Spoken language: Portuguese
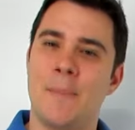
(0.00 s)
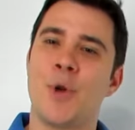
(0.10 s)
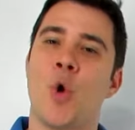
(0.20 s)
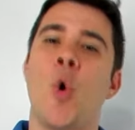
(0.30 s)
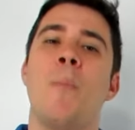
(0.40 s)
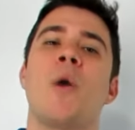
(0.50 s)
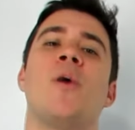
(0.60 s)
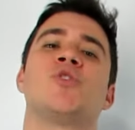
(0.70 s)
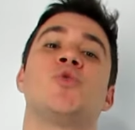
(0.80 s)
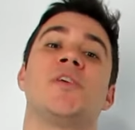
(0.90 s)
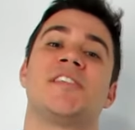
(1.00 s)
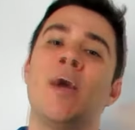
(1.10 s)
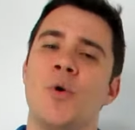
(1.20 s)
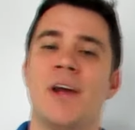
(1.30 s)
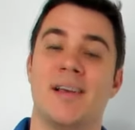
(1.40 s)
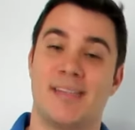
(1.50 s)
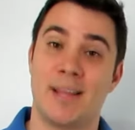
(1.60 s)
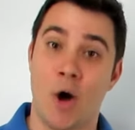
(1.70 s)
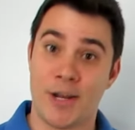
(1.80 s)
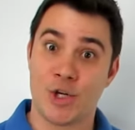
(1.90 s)
se preocupa com a sua
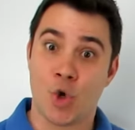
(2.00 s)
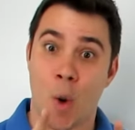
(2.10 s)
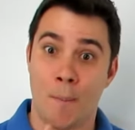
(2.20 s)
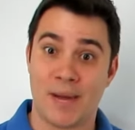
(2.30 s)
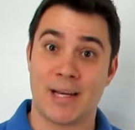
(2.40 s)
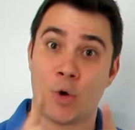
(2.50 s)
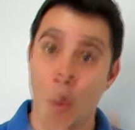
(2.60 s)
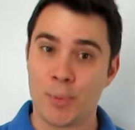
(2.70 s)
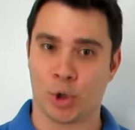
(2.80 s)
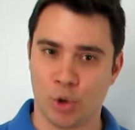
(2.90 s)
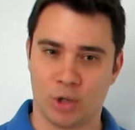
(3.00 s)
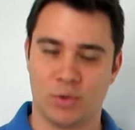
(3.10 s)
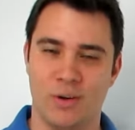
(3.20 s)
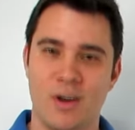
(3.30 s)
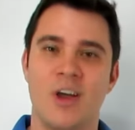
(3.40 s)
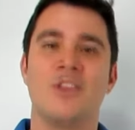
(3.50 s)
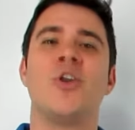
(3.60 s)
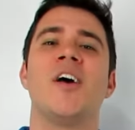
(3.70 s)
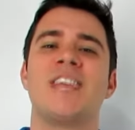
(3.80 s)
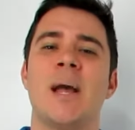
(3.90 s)
segurança na hora de comprar algum produto,
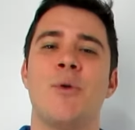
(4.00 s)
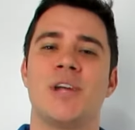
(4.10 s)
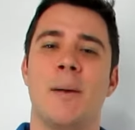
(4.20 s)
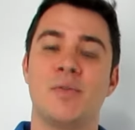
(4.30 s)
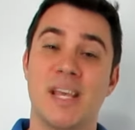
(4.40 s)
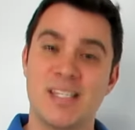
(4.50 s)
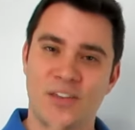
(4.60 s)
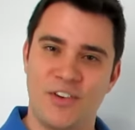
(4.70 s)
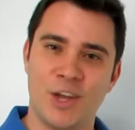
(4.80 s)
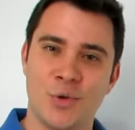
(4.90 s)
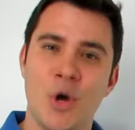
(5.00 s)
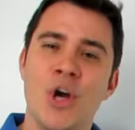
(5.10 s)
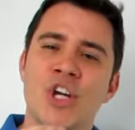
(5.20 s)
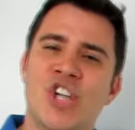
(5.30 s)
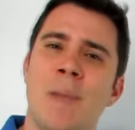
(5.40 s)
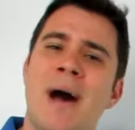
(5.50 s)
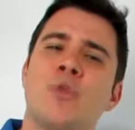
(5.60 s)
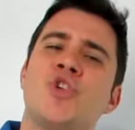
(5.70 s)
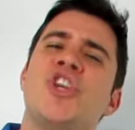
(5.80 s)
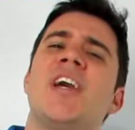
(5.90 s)
nós elaboramos esse vídeo
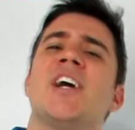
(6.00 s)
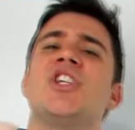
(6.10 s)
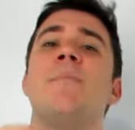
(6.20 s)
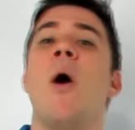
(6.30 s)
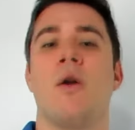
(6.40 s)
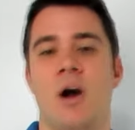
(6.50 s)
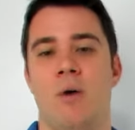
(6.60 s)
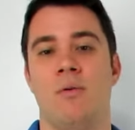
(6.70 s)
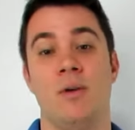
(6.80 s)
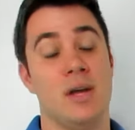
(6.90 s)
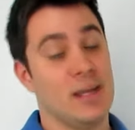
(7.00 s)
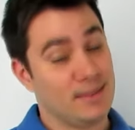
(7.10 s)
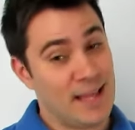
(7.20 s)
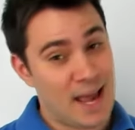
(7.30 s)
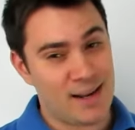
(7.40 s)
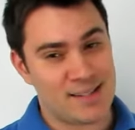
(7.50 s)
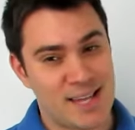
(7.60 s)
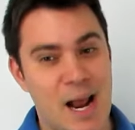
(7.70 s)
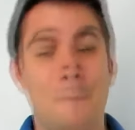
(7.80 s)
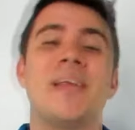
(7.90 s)
chamado Dicas de Balcão. Nele
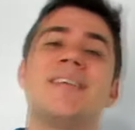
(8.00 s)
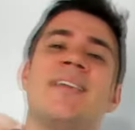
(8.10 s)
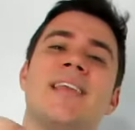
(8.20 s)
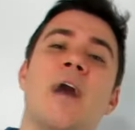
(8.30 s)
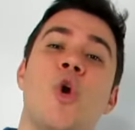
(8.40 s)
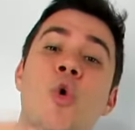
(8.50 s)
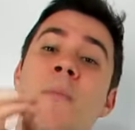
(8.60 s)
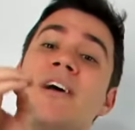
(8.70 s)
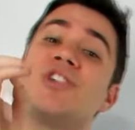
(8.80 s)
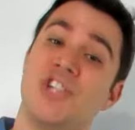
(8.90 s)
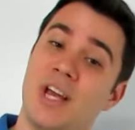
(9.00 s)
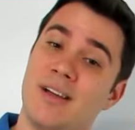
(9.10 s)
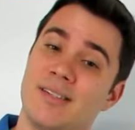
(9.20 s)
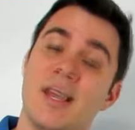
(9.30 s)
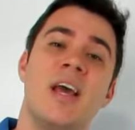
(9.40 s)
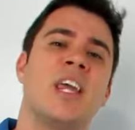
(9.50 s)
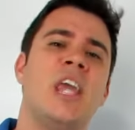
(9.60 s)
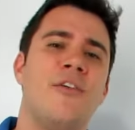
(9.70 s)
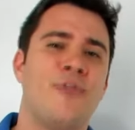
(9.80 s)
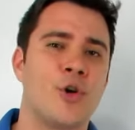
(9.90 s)
será apresentado algumas dicas
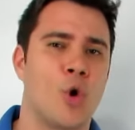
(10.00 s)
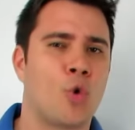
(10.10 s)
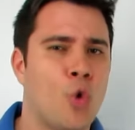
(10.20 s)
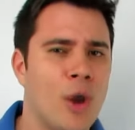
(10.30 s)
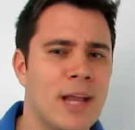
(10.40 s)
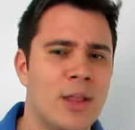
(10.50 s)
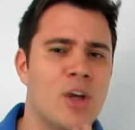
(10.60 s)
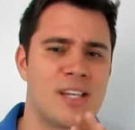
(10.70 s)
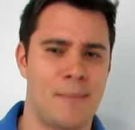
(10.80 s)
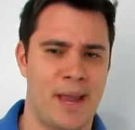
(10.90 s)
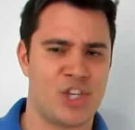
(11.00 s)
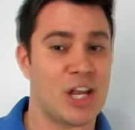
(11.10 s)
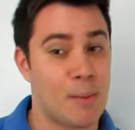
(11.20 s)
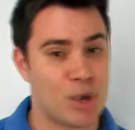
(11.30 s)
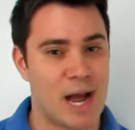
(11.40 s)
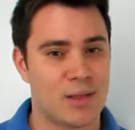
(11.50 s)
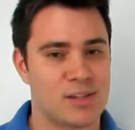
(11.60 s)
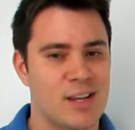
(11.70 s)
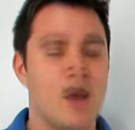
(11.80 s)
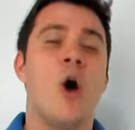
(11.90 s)
que foram cuidadosamente
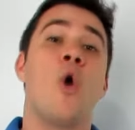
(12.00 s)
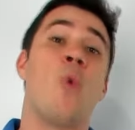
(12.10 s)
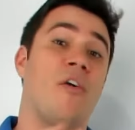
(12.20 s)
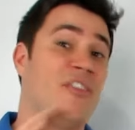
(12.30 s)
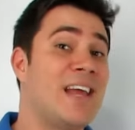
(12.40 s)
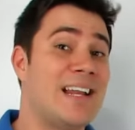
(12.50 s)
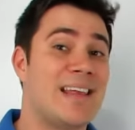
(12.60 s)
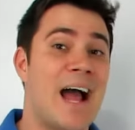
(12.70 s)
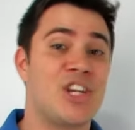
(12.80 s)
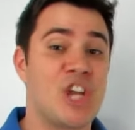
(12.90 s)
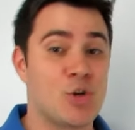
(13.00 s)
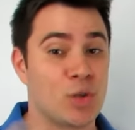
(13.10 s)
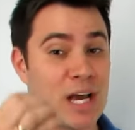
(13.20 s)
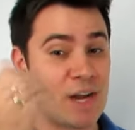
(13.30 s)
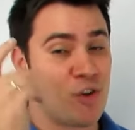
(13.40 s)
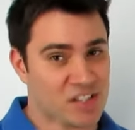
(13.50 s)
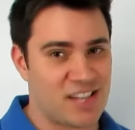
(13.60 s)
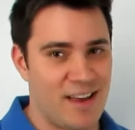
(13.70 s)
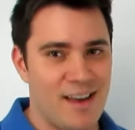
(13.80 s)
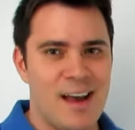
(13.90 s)
elaboradas com a finalidade de ajudar a
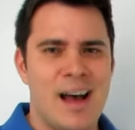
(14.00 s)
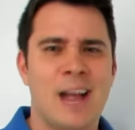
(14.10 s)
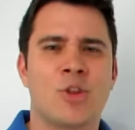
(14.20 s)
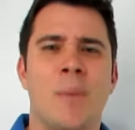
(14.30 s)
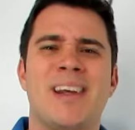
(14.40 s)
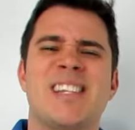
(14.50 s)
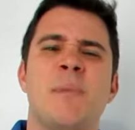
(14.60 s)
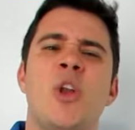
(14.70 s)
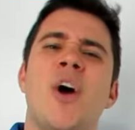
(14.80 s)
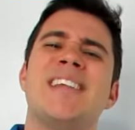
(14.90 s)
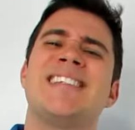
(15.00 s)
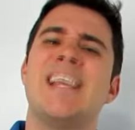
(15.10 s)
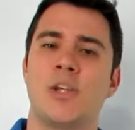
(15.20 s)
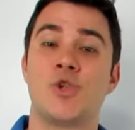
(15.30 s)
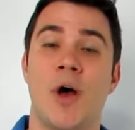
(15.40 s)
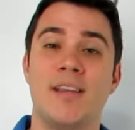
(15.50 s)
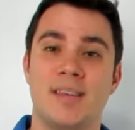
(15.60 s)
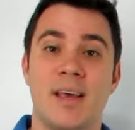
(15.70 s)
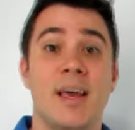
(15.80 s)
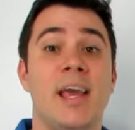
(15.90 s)
você a tomar as melhores
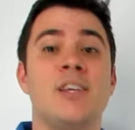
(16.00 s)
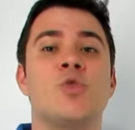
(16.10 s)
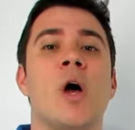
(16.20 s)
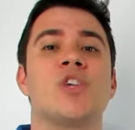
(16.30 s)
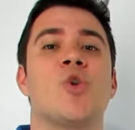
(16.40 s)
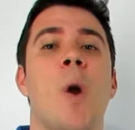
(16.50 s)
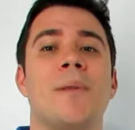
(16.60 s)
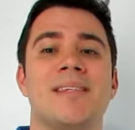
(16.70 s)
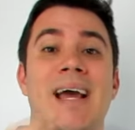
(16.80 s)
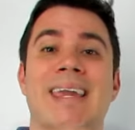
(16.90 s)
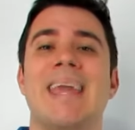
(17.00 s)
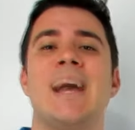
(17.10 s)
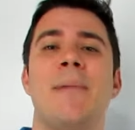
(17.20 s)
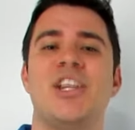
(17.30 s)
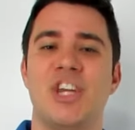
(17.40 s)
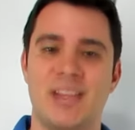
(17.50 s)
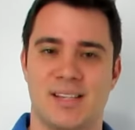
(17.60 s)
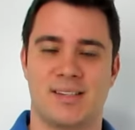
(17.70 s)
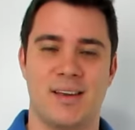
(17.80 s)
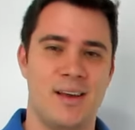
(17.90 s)
decisões em suas compras aqui na
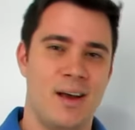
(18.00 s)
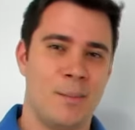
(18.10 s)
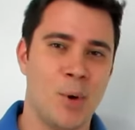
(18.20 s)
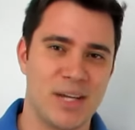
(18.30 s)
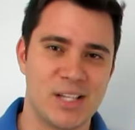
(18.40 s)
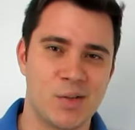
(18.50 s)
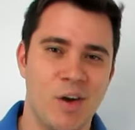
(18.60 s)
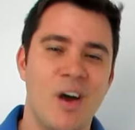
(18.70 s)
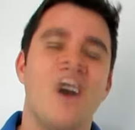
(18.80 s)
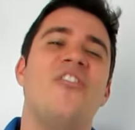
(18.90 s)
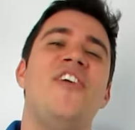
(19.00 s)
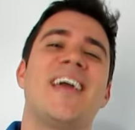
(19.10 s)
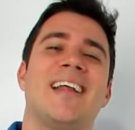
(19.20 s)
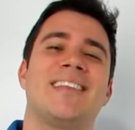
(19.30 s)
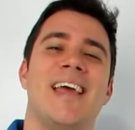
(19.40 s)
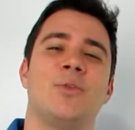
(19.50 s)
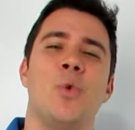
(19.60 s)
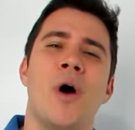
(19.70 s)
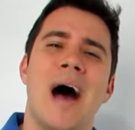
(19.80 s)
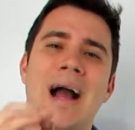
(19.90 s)
Medinas. Por isso, fique
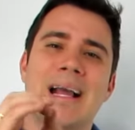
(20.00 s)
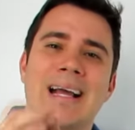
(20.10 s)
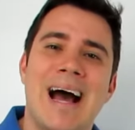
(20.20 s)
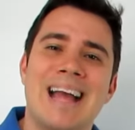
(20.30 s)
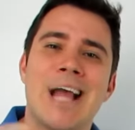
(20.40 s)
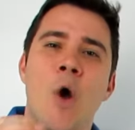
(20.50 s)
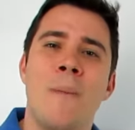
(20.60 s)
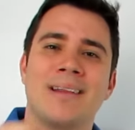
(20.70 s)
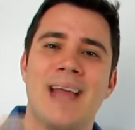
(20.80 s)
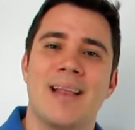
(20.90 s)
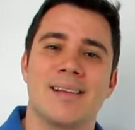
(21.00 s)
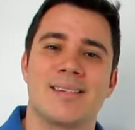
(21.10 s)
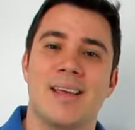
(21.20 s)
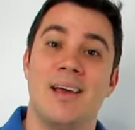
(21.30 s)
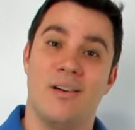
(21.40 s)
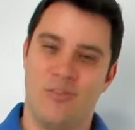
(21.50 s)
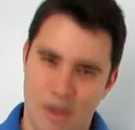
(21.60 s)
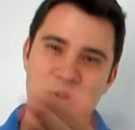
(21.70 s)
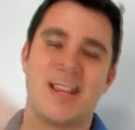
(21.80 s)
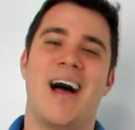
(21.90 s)
atento a cada uma delas.
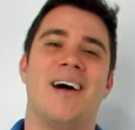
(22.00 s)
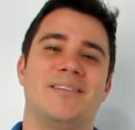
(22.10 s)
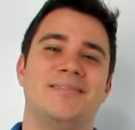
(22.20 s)
Vamos lá!